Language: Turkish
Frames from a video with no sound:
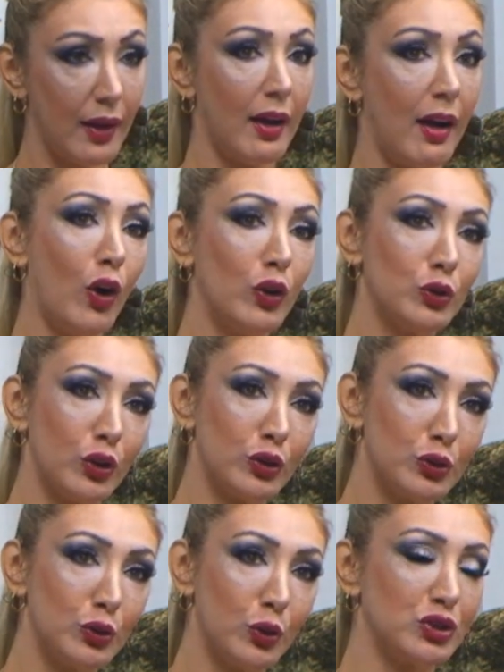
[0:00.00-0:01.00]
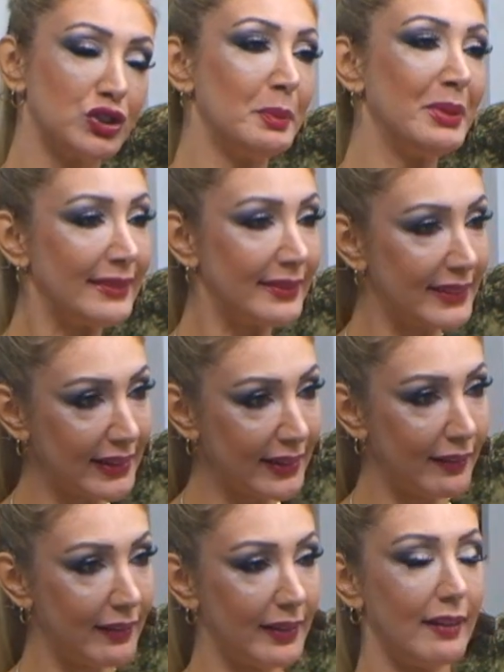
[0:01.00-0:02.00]
Evet. 14 gün önce bitti
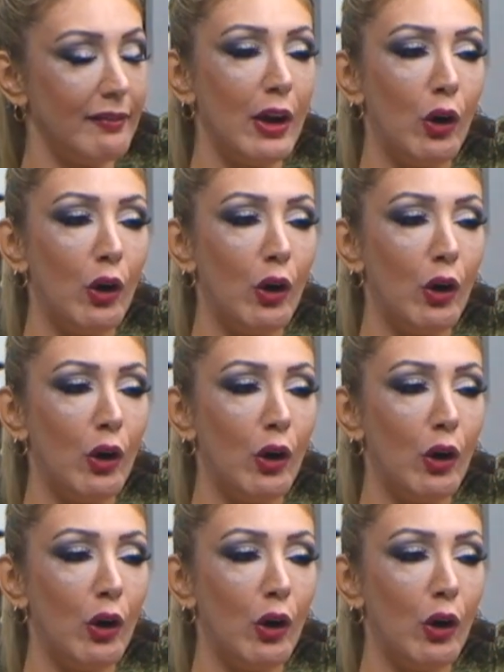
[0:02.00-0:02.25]
ve